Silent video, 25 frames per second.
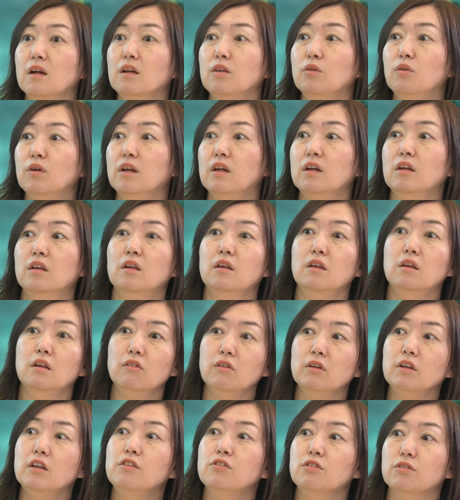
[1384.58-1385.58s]
の平均では
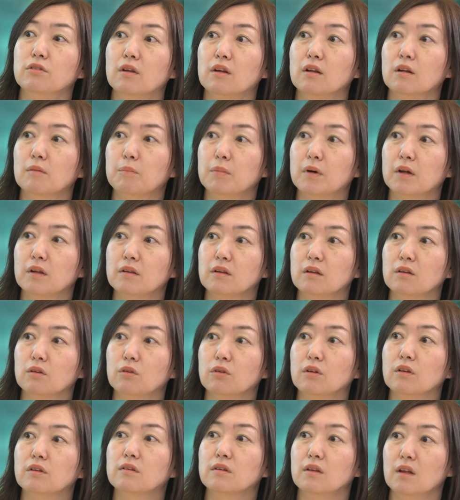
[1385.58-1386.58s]
27%
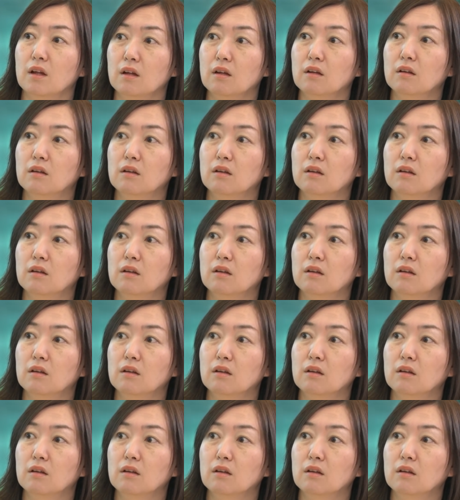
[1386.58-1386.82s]
ですね。す